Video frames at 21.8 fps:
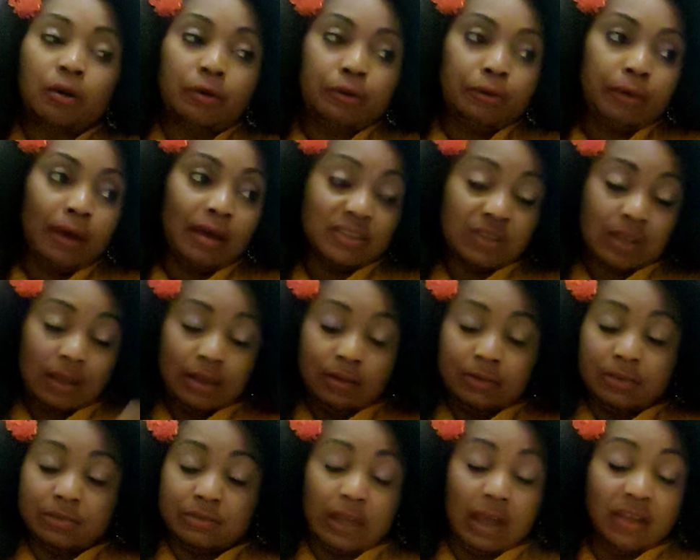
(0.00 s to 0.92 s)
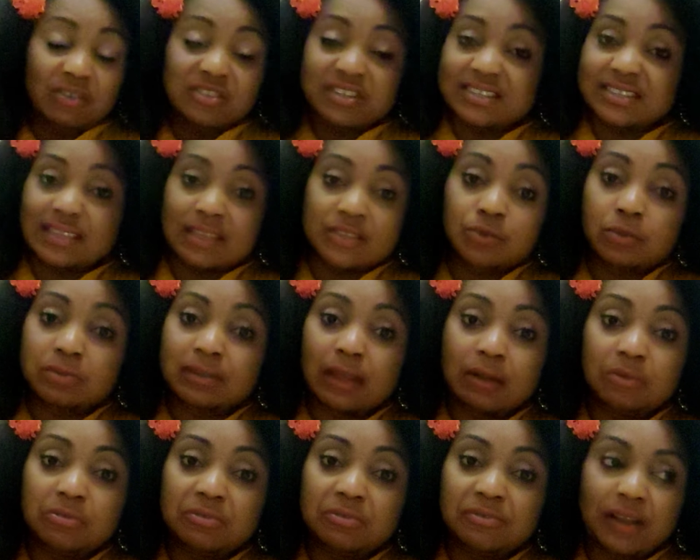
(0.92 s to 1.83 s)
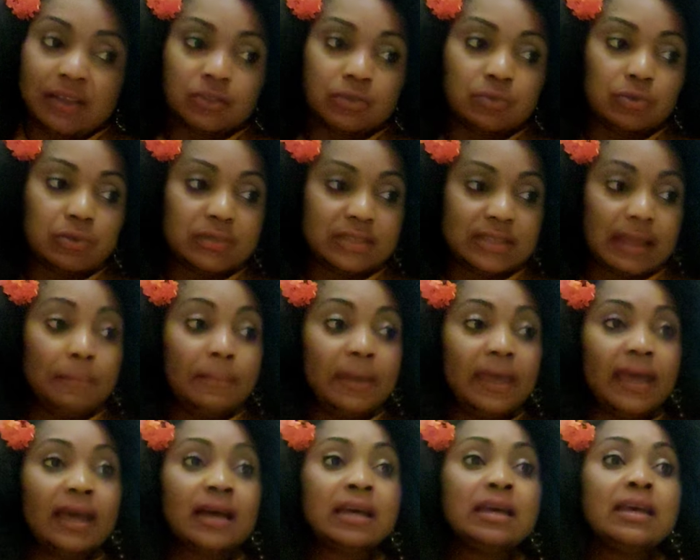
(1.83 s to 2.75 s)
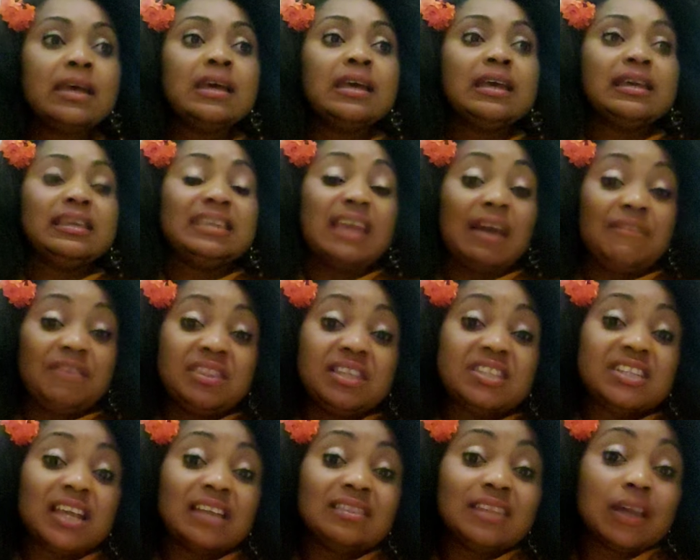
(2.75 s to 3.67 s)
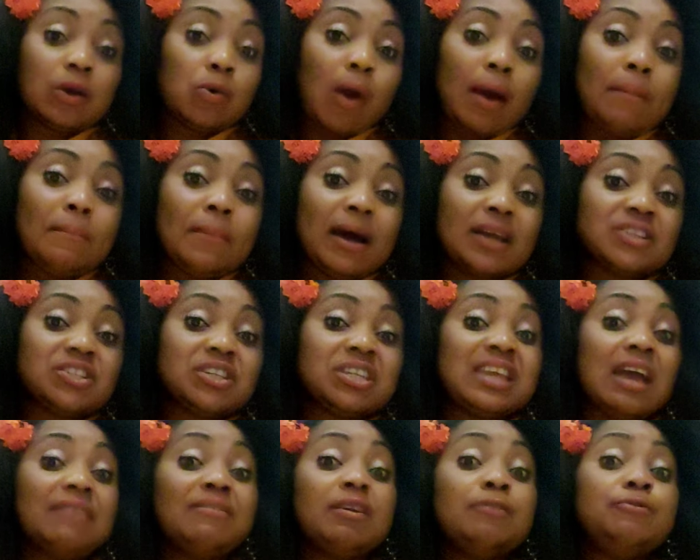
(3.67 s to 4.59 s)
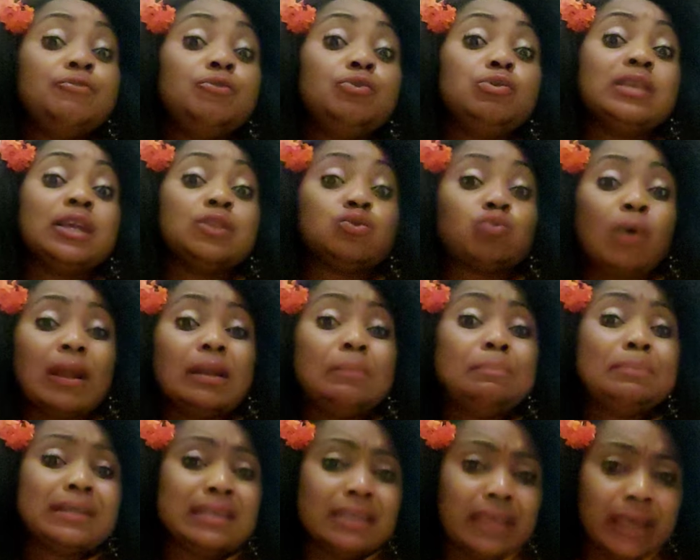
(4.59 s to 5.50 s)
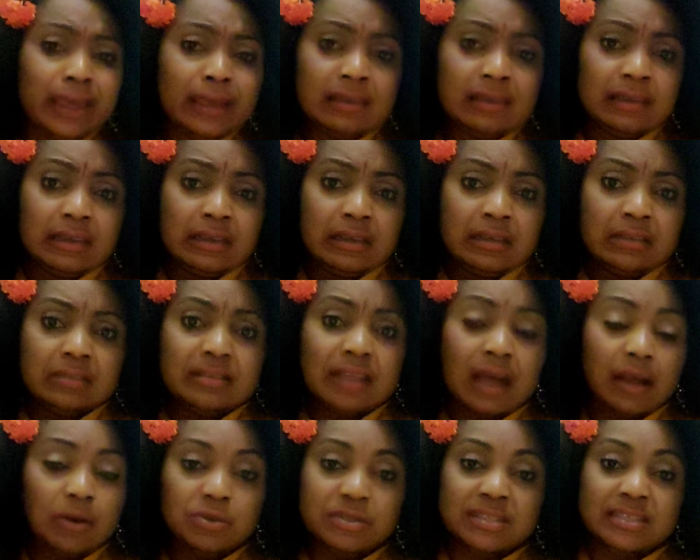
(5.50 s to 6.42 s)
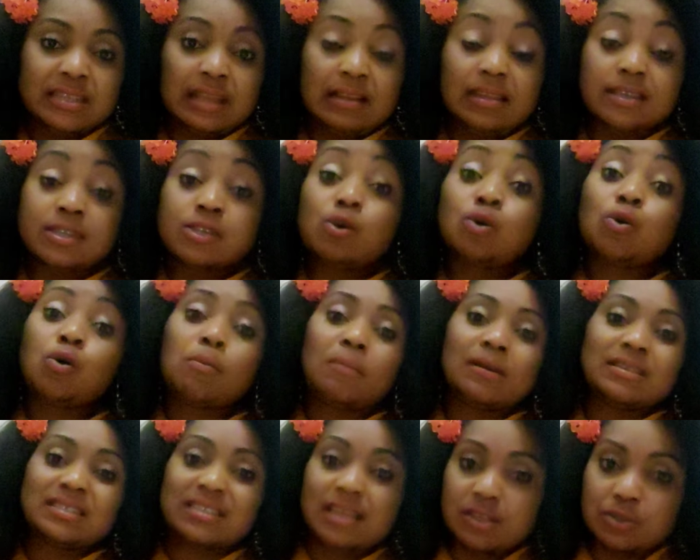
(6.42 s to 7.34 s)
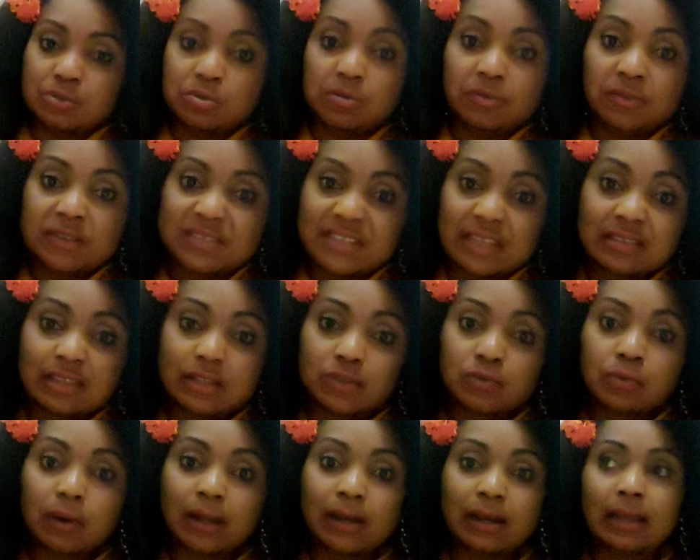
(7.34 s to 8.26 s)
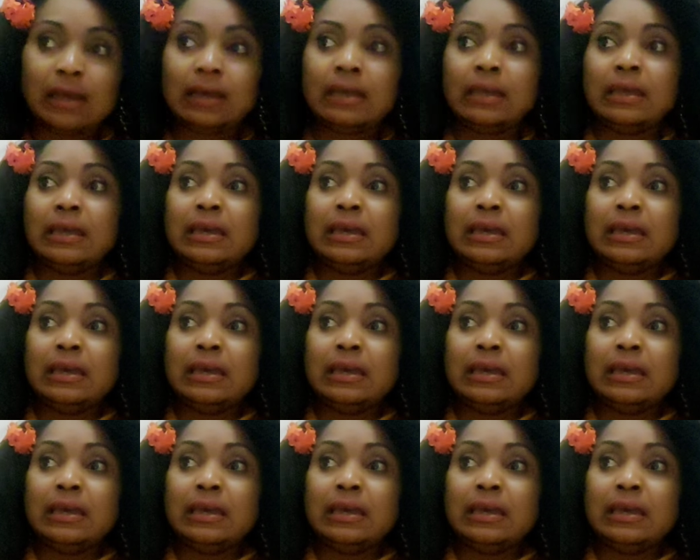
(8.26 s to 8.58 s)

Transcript: euh, en, gestation dans le ventre de sa mère, il y avait déjà des rois mages qui avaient vu une étoile briller dans le ciel et qui ont commencé à suivre cette étoile-là.